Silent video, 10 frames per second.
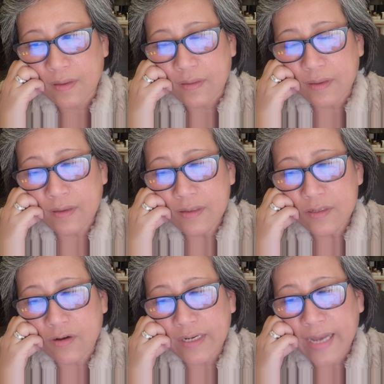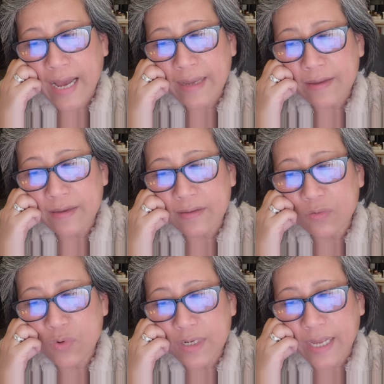những người con gái
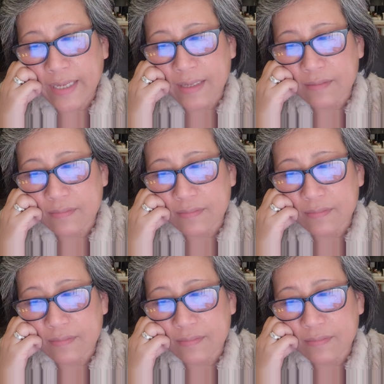cua này á